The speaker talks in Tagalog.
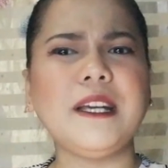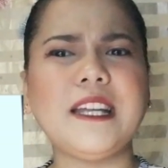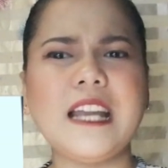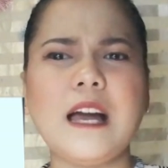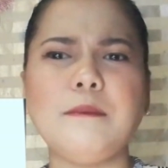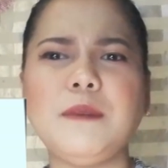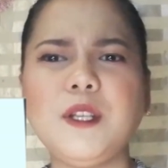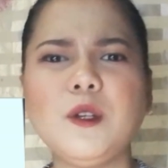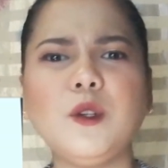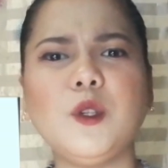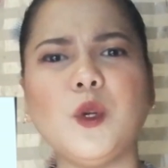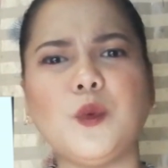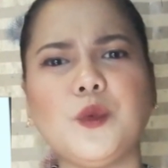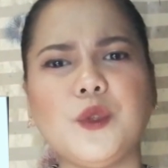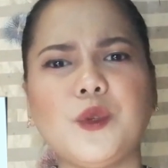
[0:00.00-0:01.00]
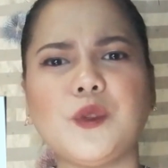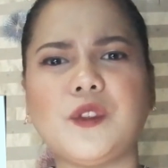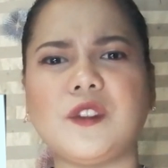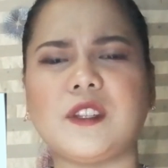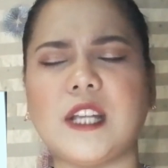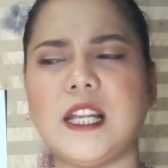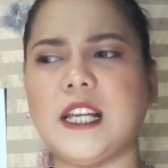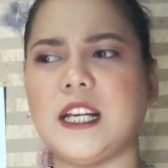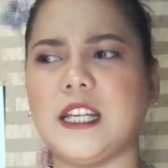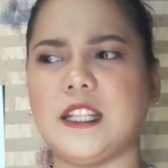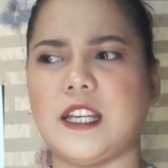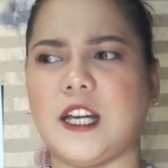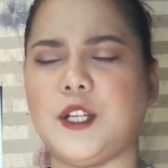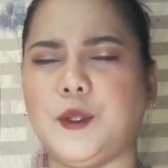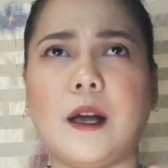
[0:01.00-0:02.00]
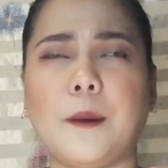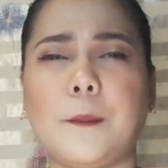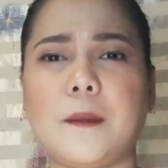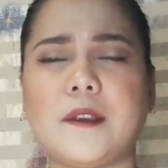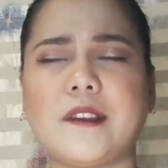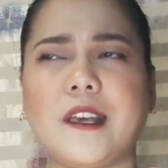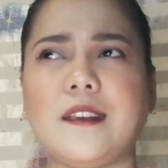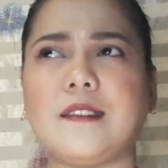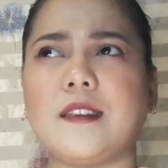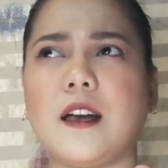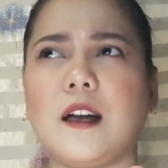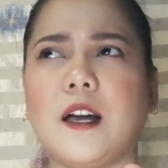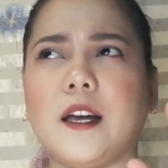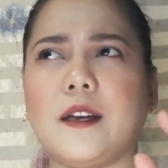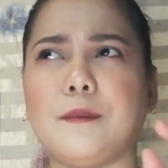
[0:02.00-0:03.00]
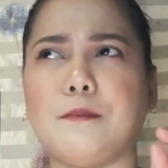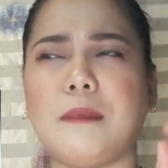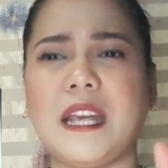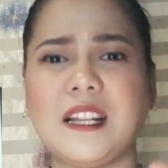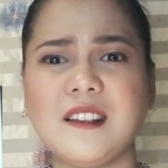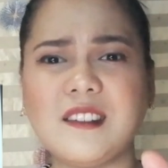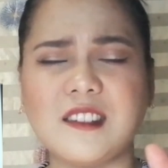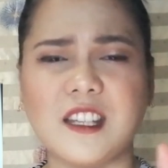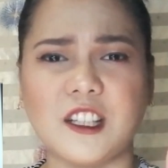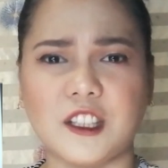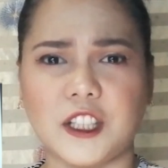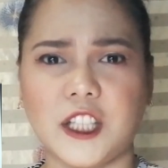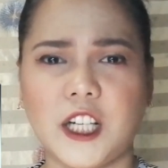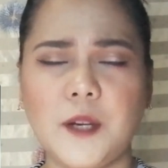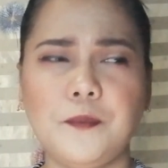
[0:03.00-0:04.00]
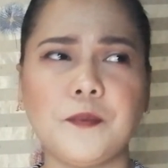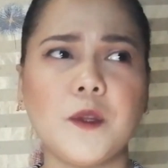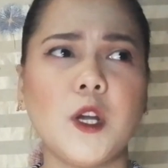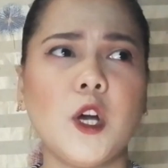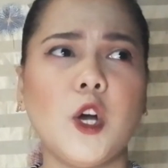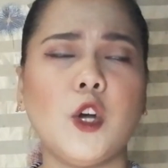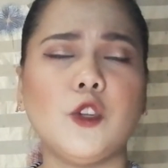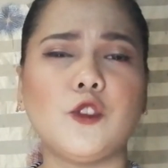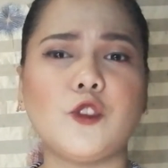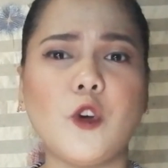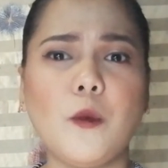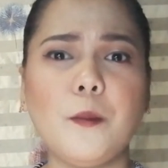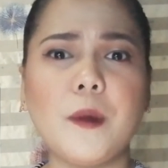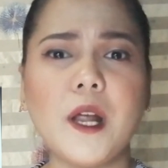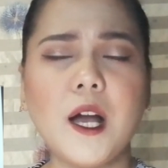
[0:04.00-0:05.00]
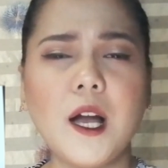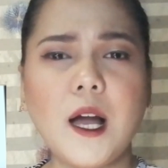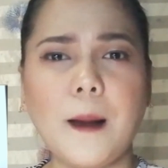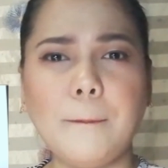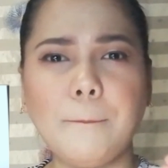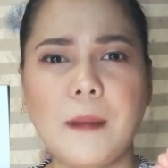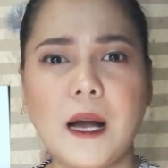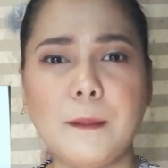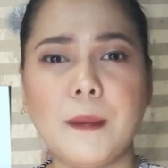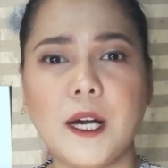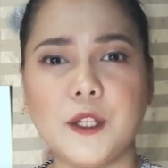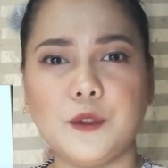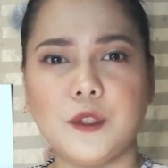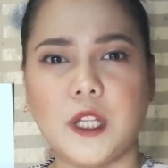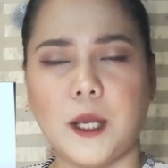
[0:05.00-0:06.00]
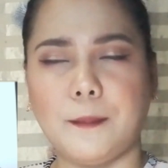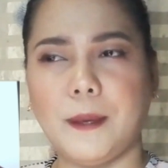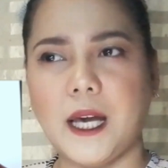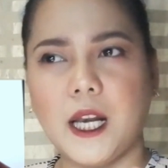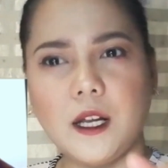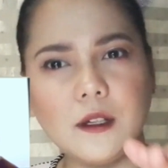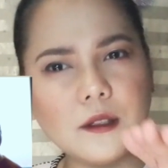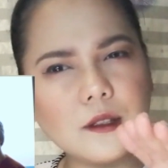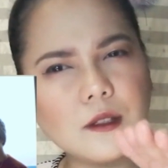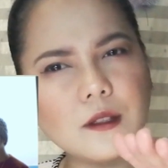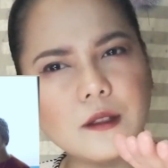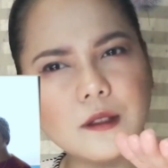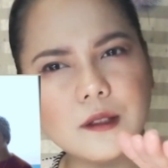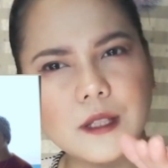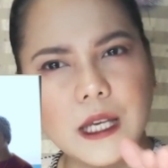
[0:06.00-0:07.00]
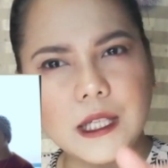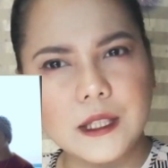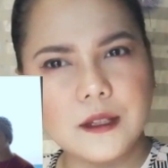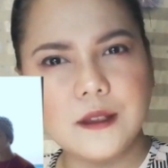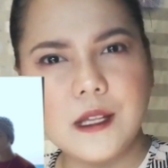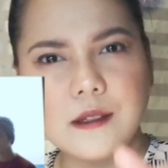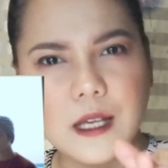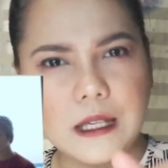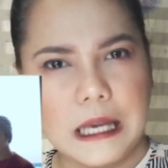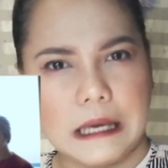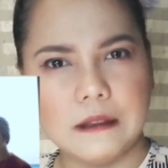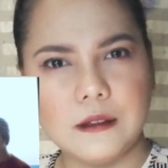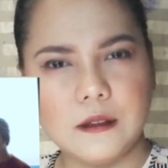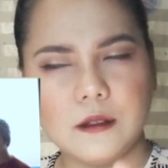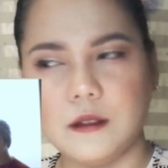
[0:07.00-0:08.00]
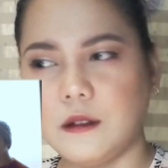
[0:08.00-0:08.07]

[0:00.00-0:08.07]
Grabe yung low notes talaga niya, no? Sa isang uh, male singer, sobrang ang baba nun eh. Parang sayad na sayad.